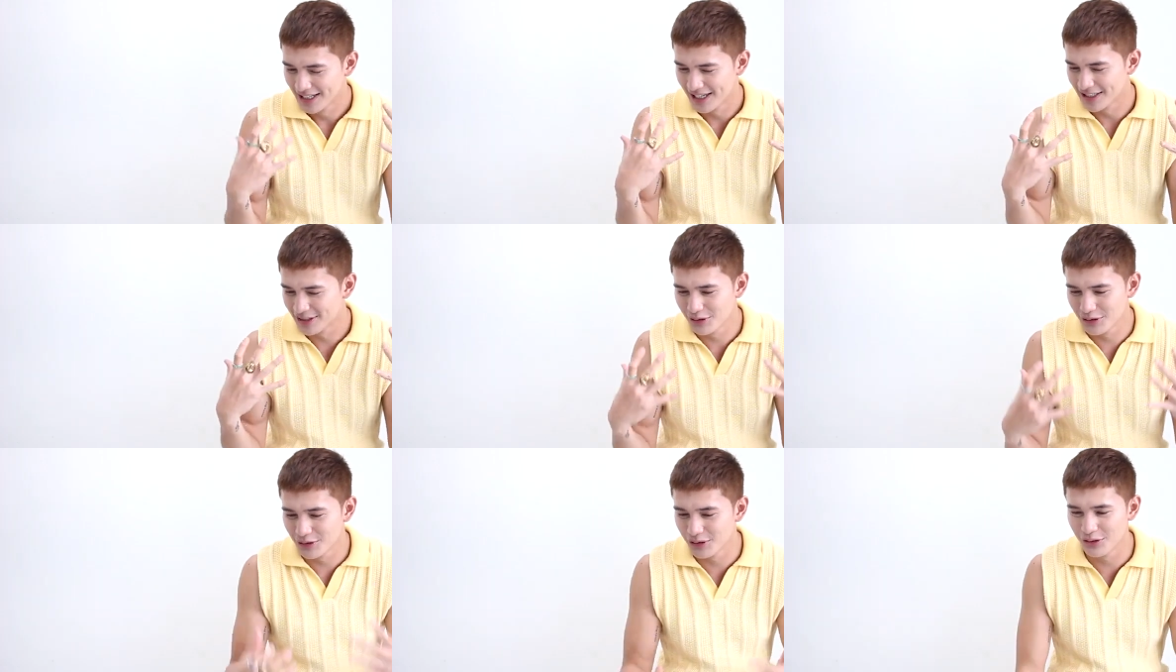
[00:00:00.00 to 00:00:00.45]

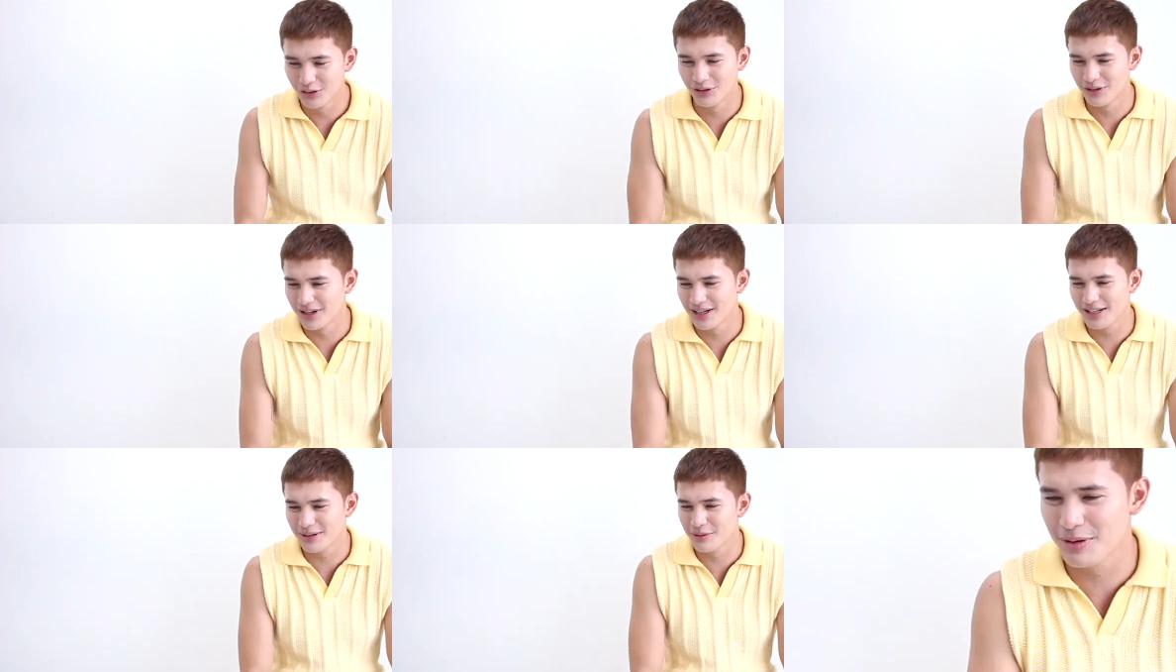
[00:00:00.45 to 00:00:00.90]
I don't
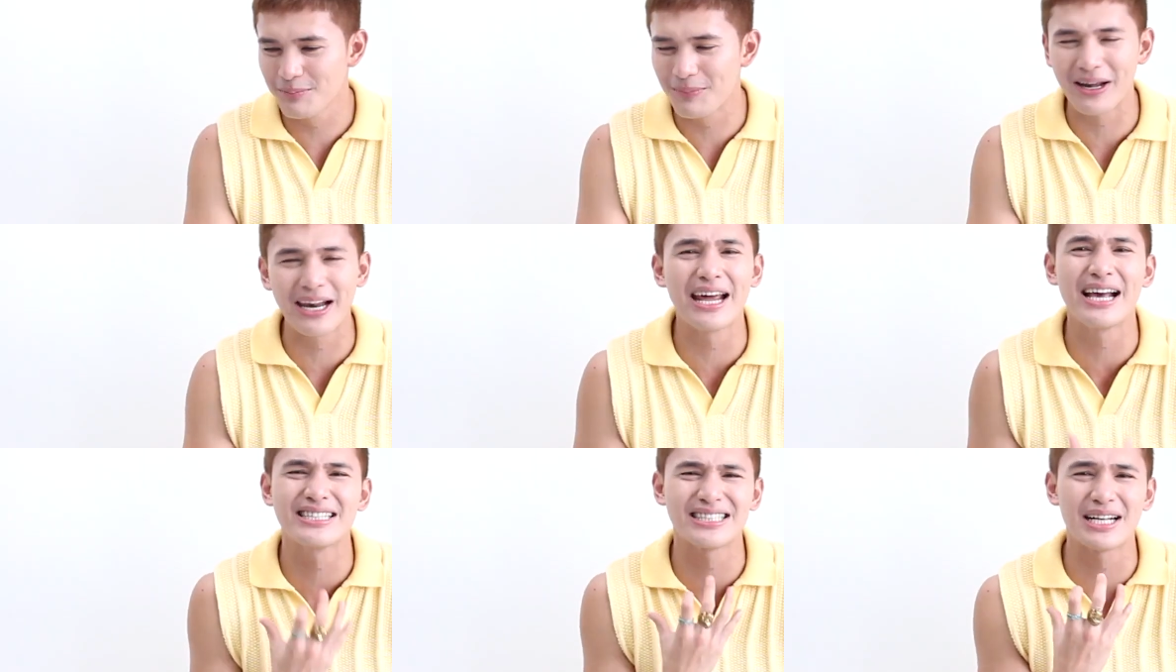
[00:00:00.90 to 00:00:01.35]
know, alam mo
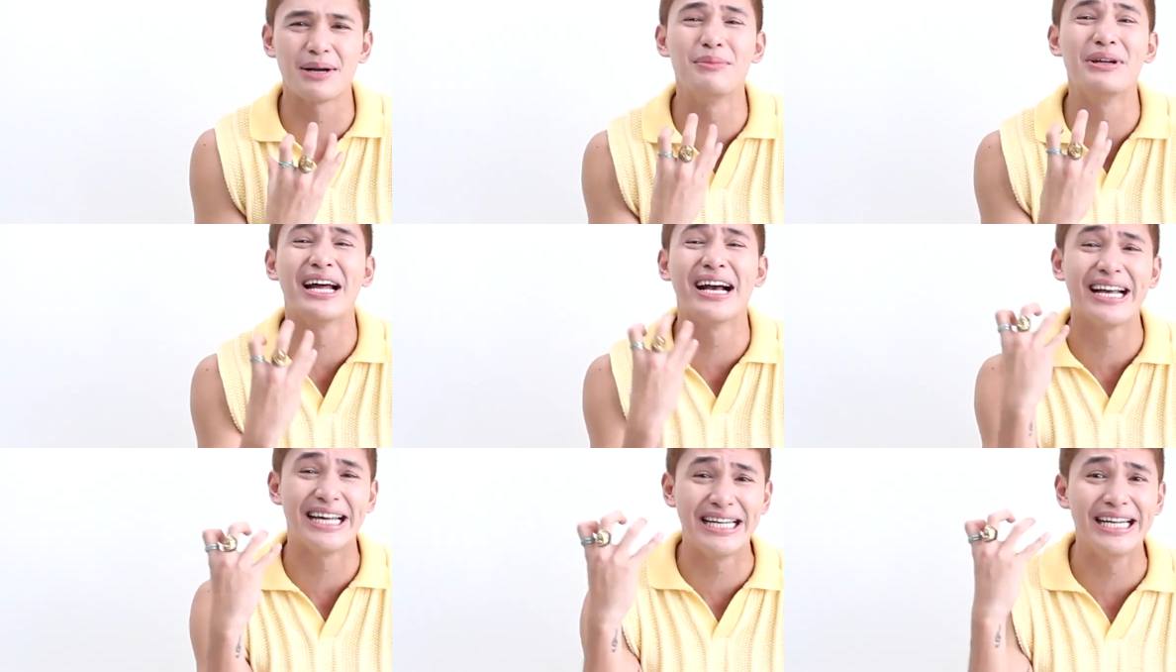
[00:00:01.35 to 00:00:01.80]
parehas
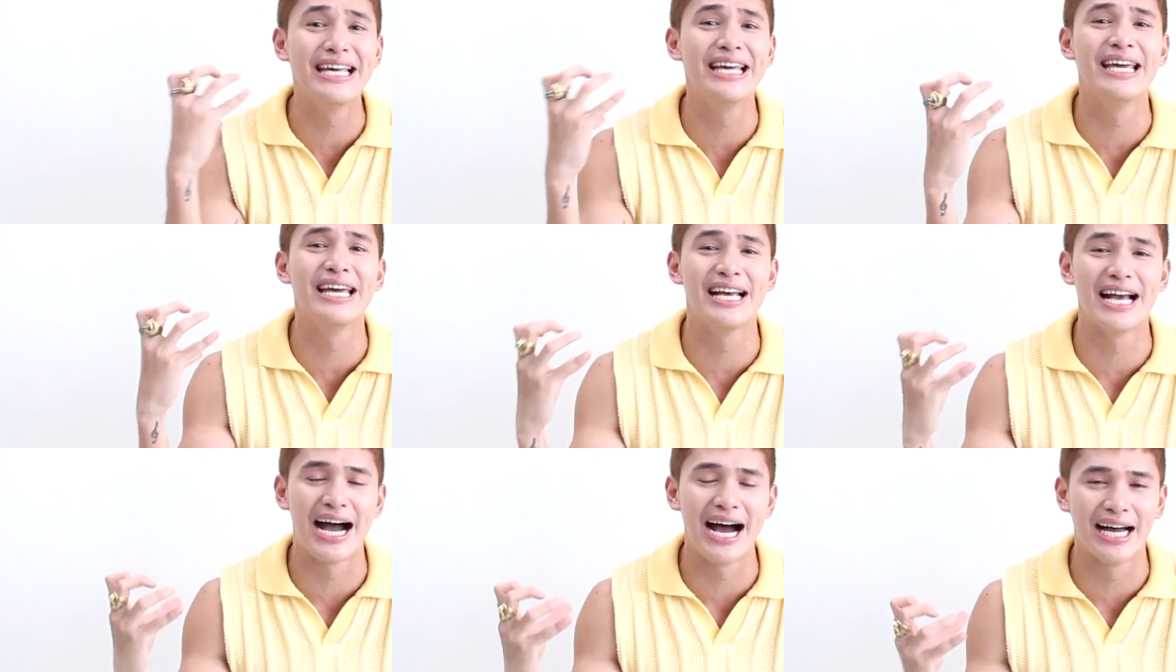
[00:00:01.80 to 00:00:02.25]
kami ng
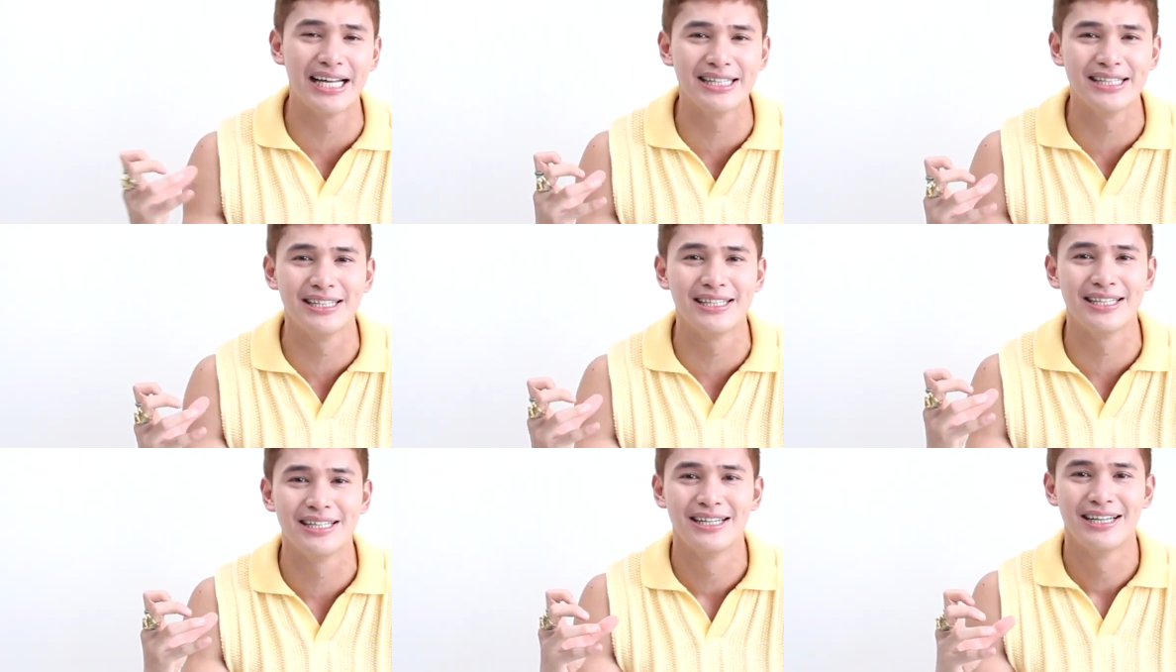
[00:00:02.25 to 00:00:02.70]

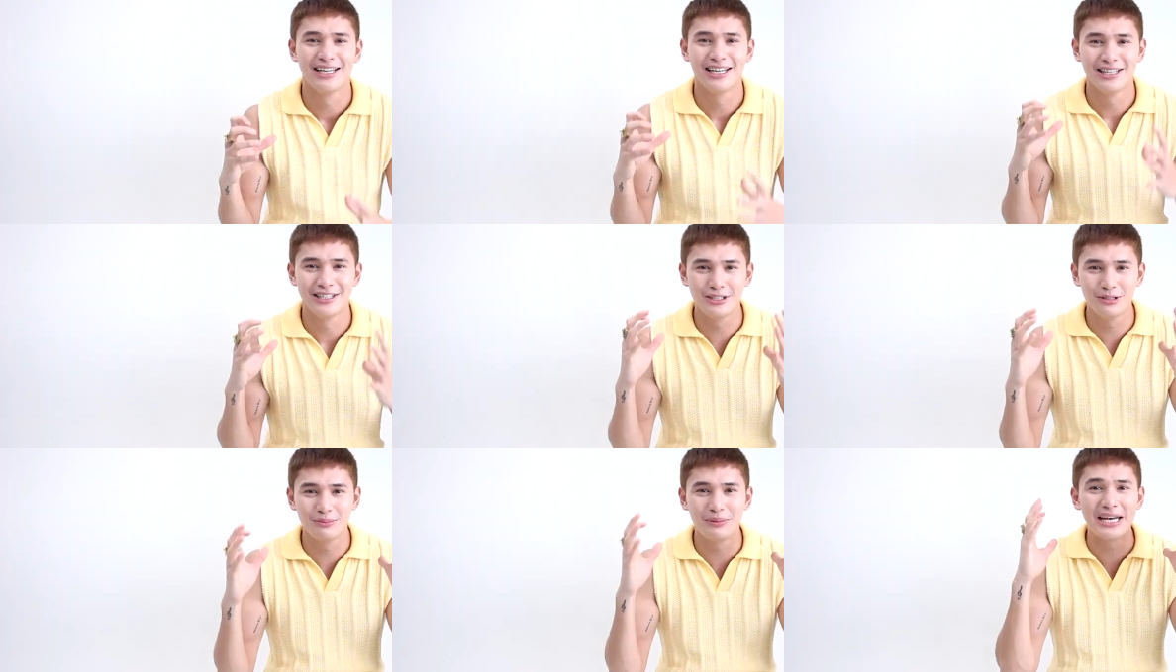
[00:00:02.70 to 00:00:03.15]
hinihingahan
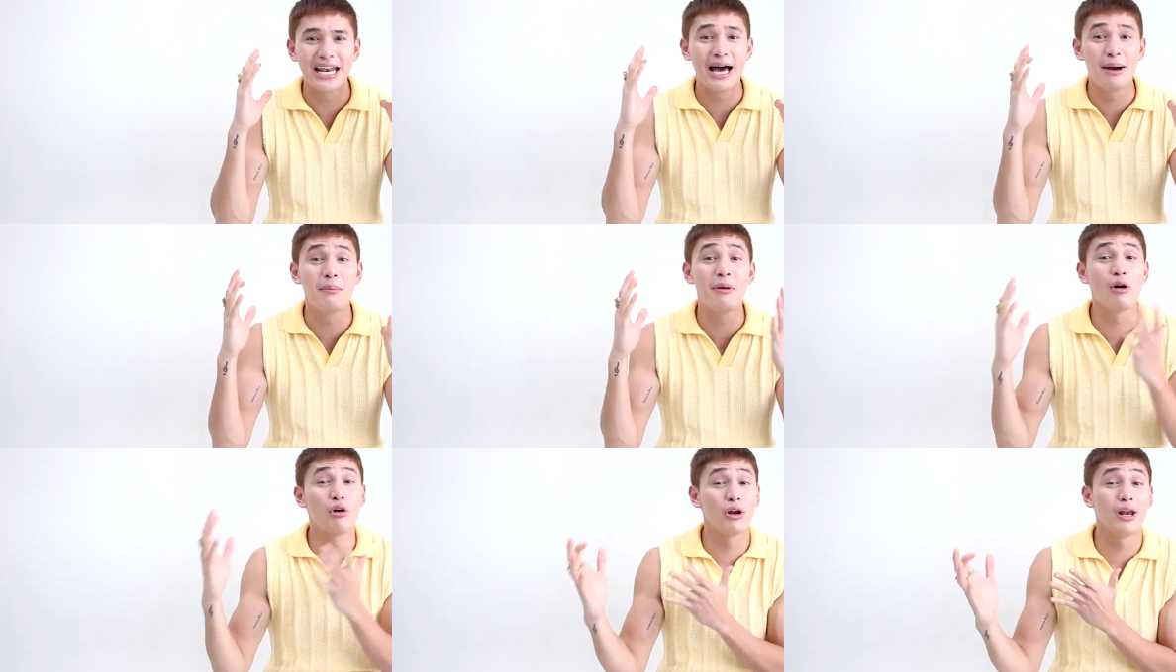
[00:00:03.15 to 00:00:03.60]
yung
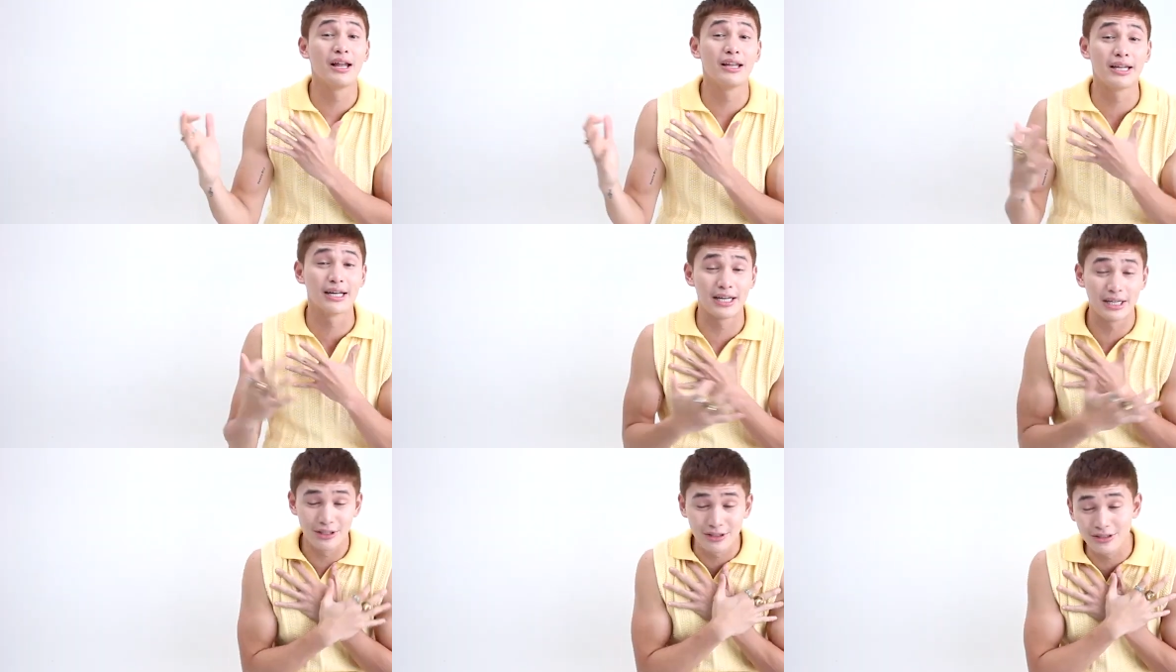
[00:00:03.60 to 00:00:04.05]
malamang ko
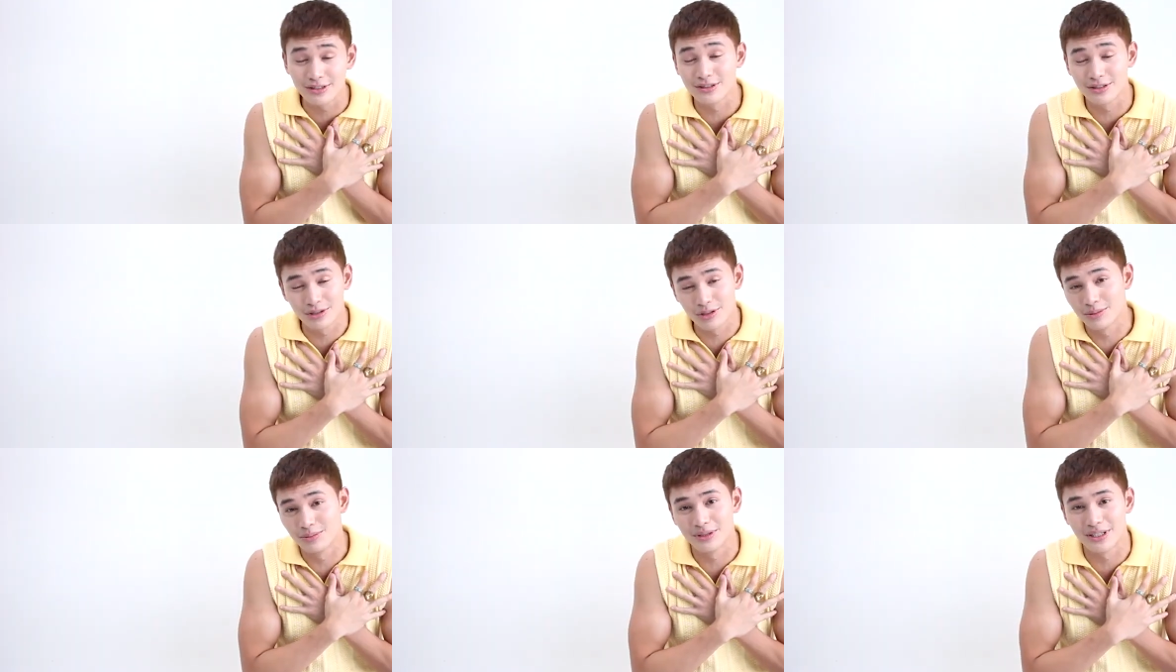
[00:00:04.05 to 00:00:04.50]
lang na ganun,
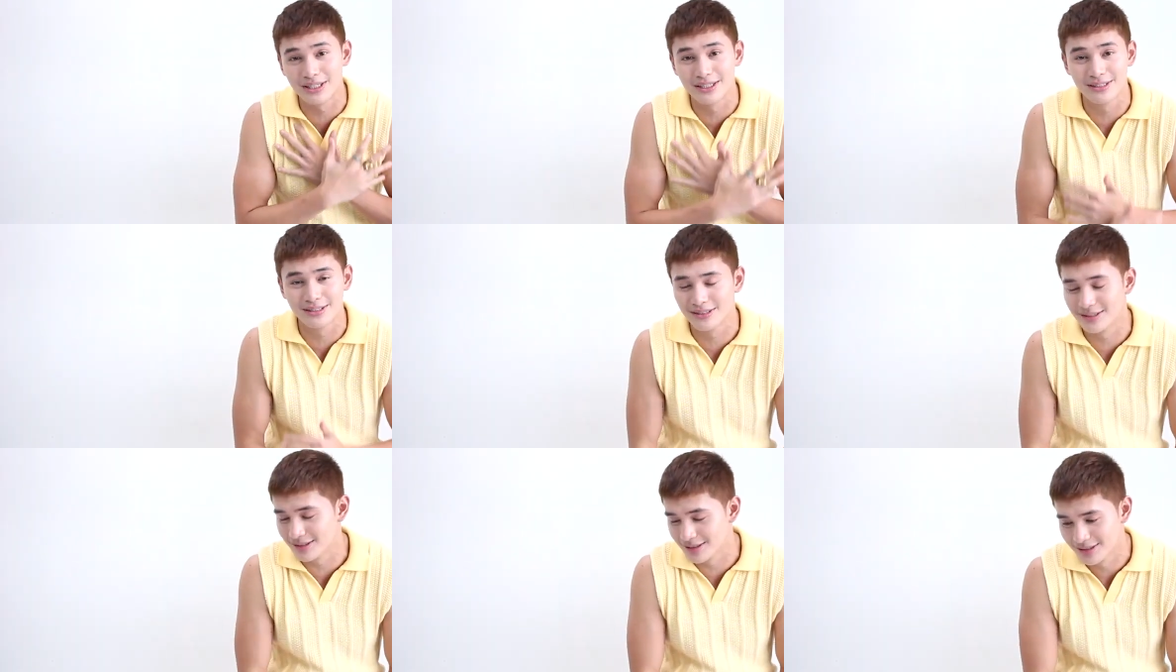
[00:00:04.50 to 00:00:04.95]

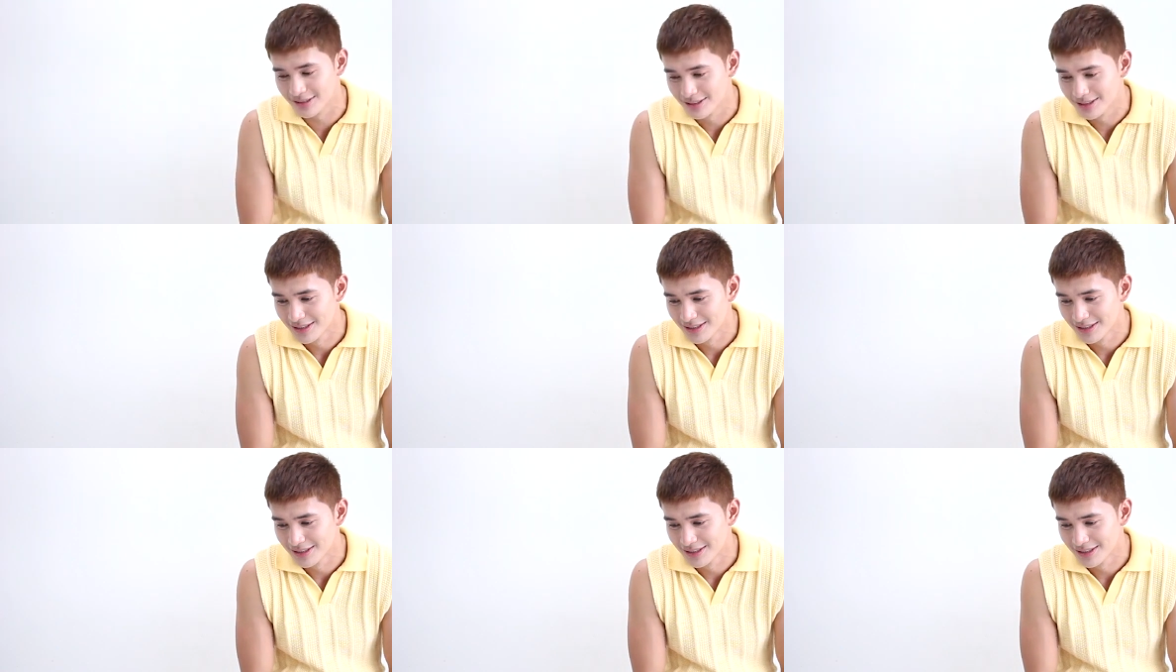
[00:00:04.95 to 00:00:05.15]
sobrang